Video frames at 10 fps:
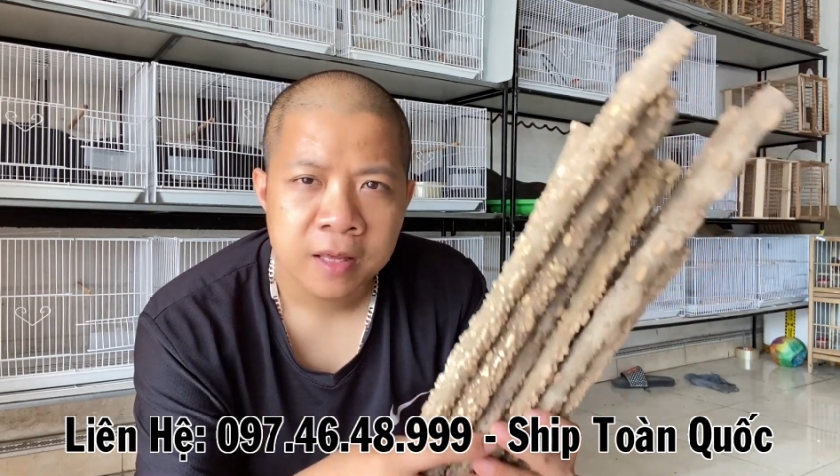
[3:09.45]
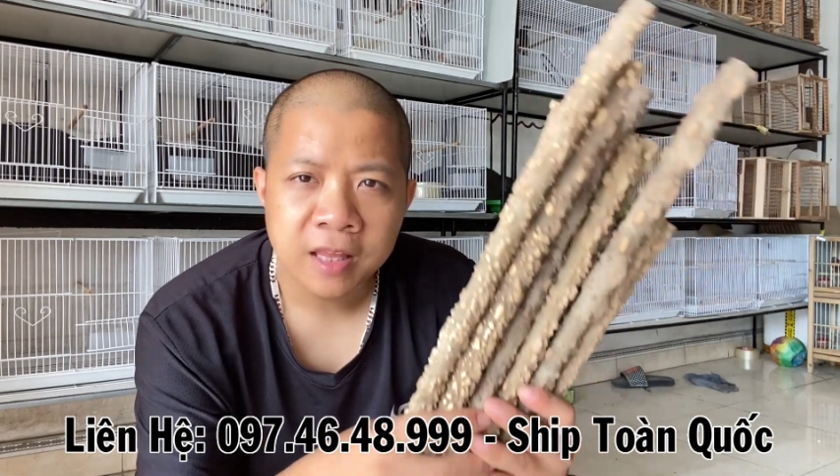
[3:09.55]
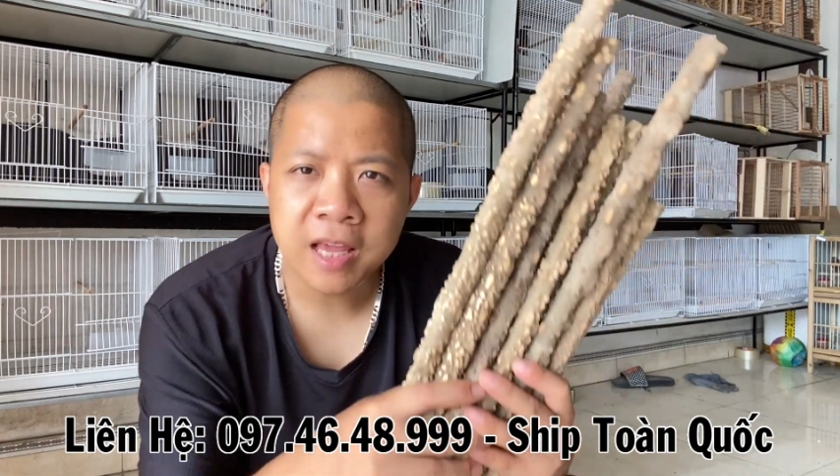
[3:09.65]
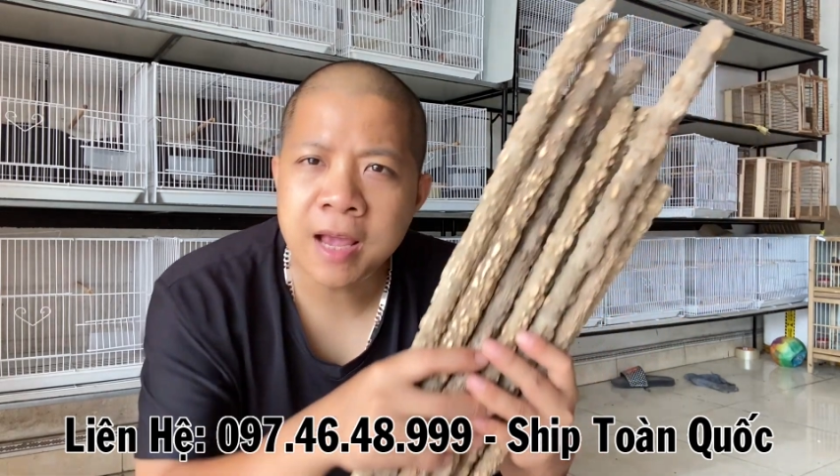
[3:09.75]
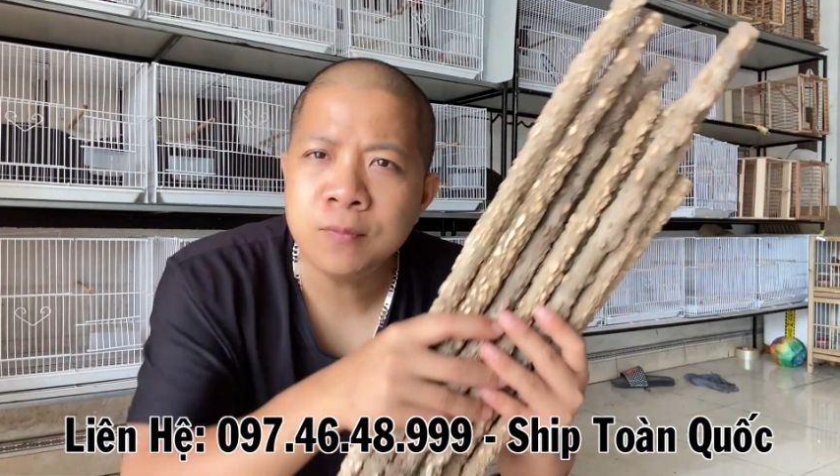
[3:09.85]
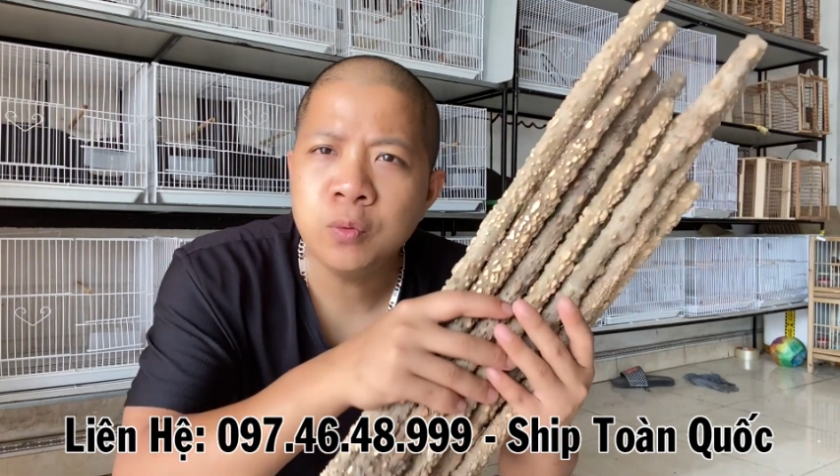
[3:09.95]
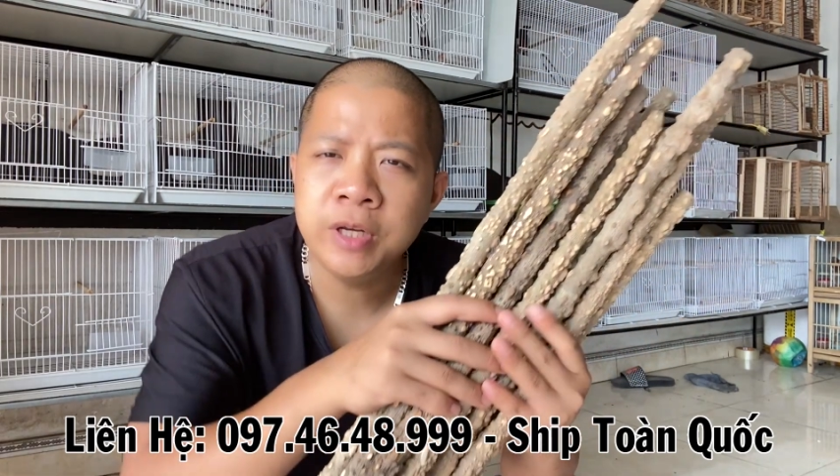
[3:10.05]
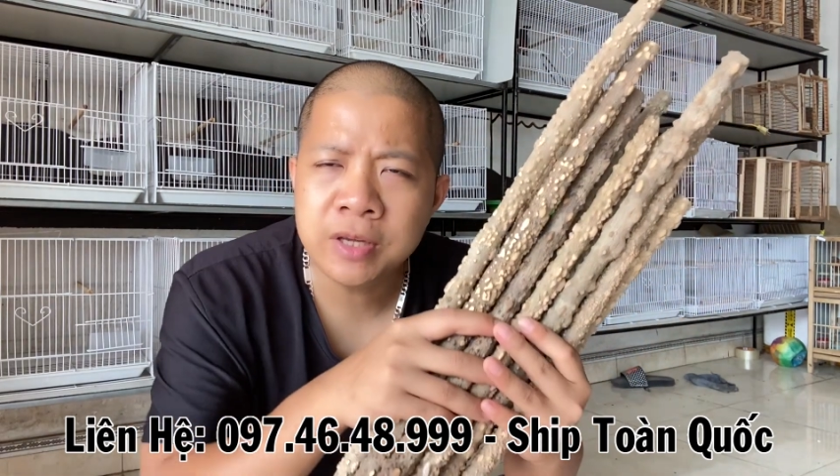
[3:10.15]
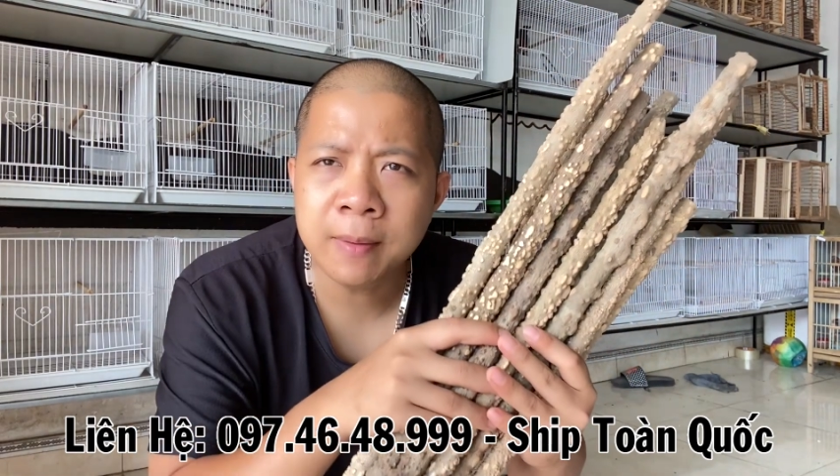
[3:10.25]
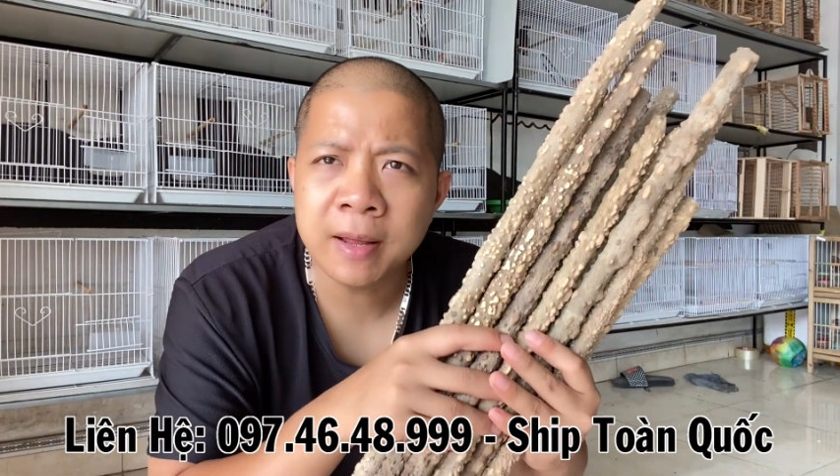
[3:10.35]
Thì anh em chú ý
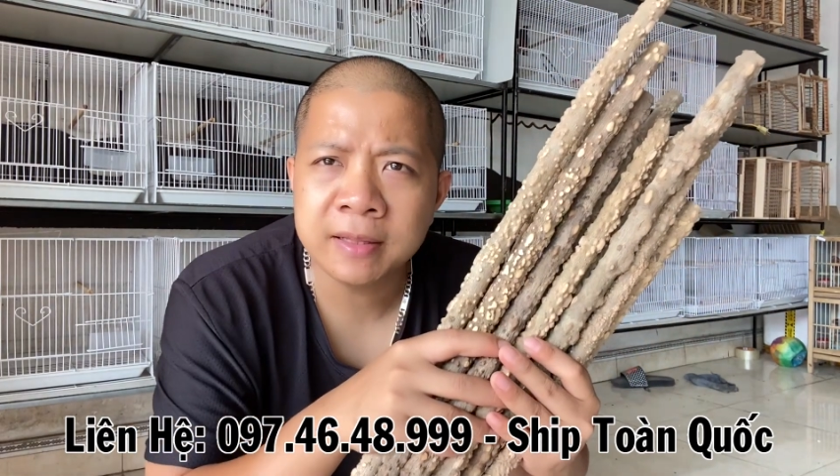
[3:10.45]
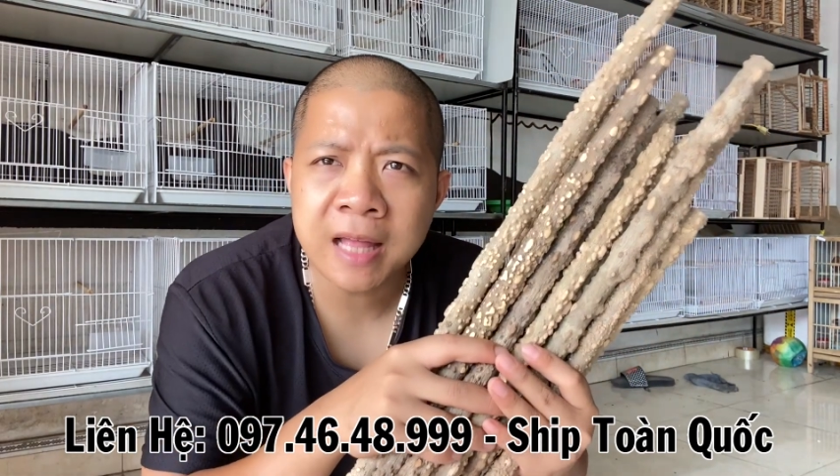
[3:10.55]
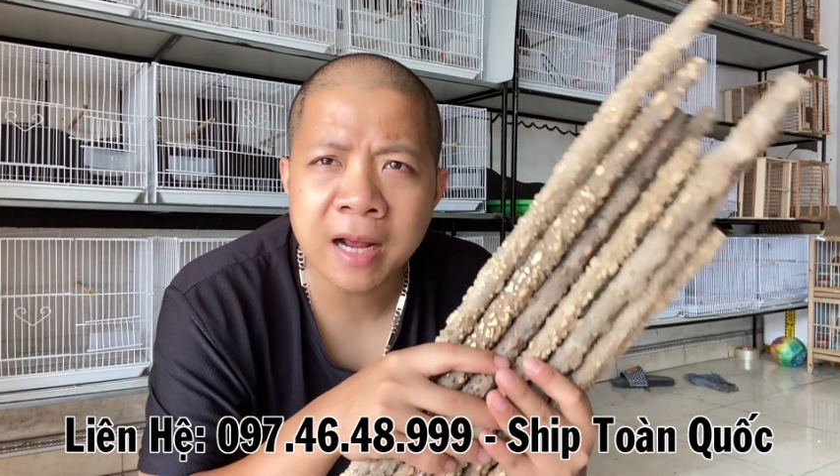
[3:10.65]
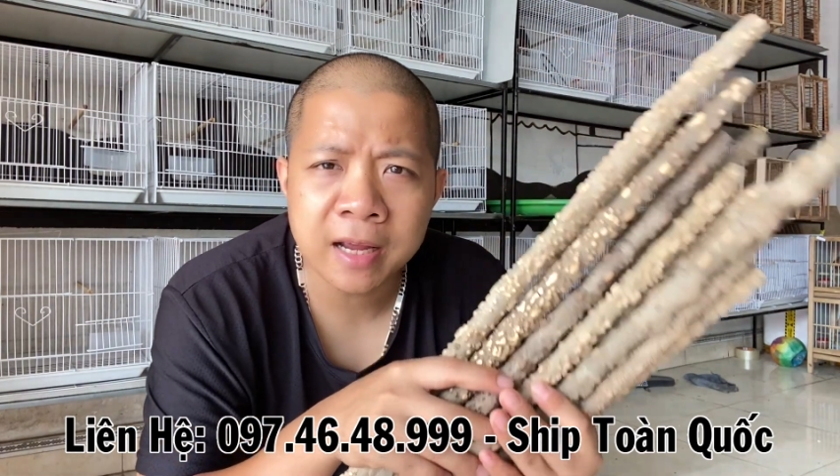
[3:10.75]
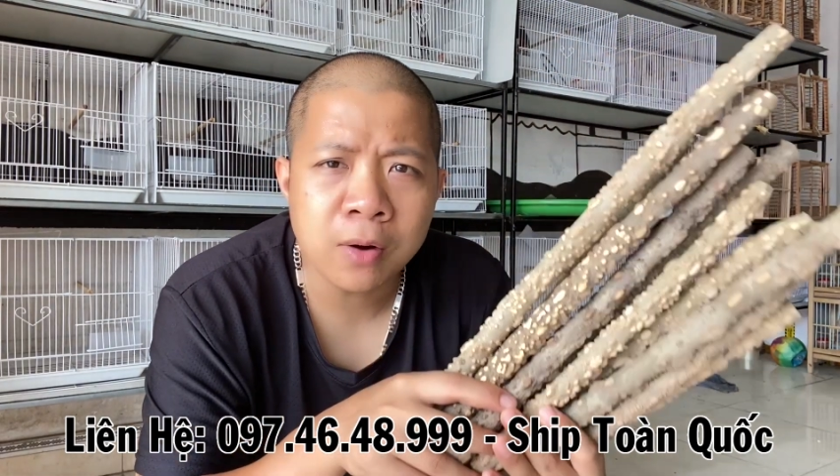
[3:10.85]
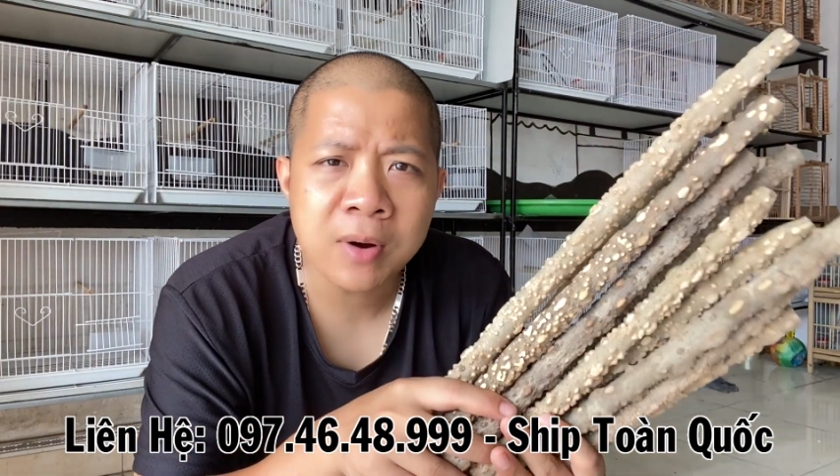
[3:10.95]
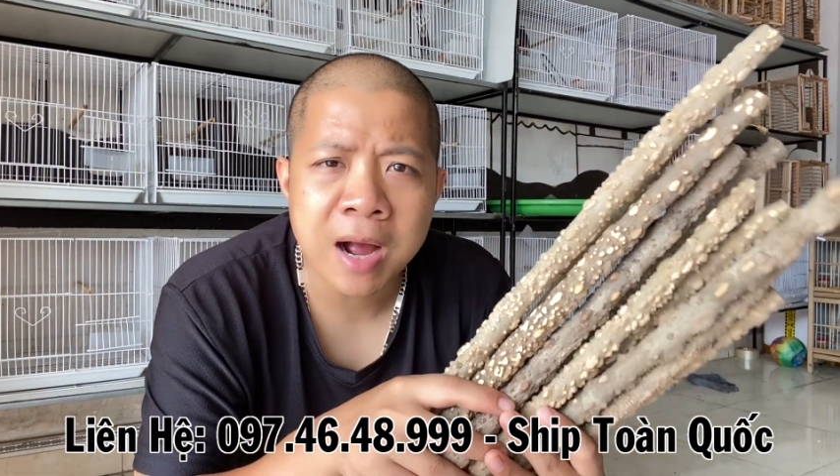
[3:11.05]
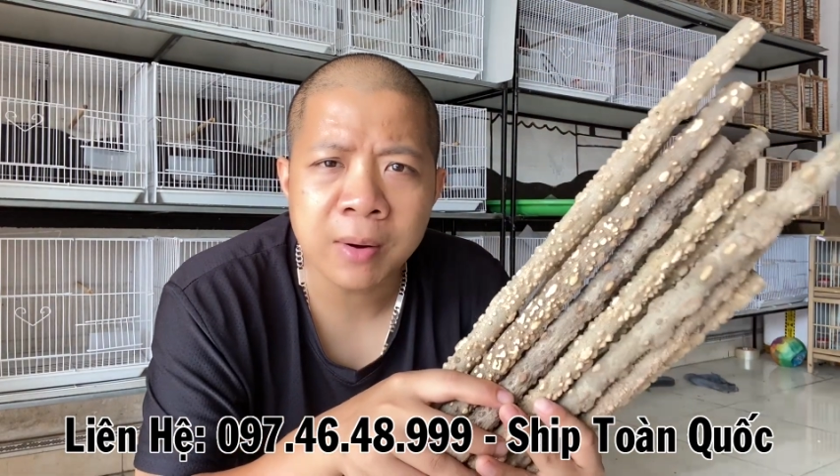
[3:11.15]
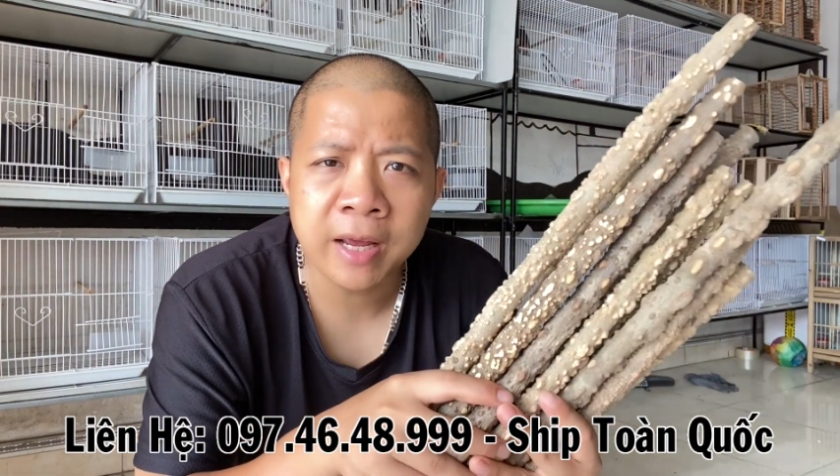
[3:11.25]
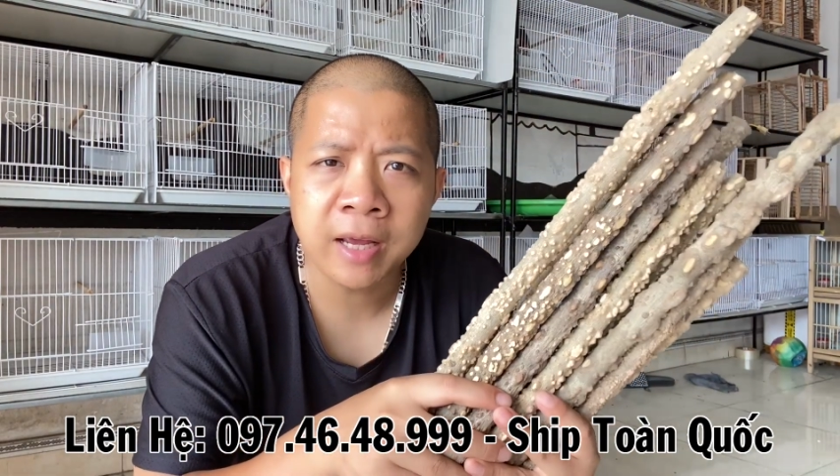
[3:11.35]
xem là tặng cái cầu
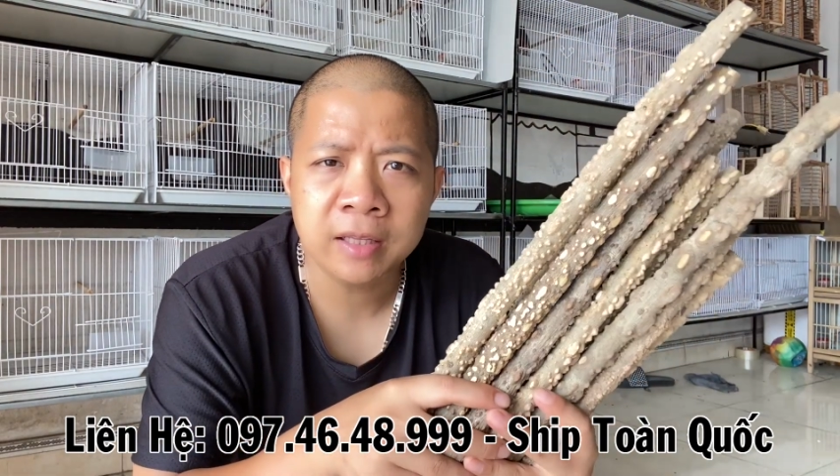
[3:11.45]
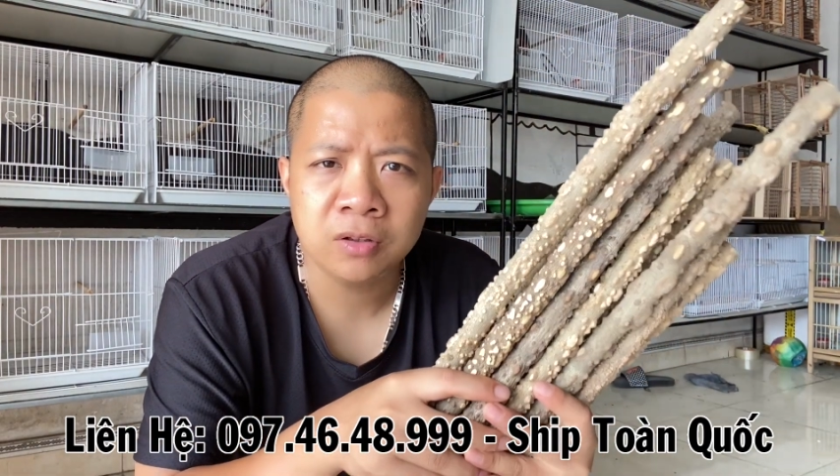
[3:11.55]
gạo này ấy,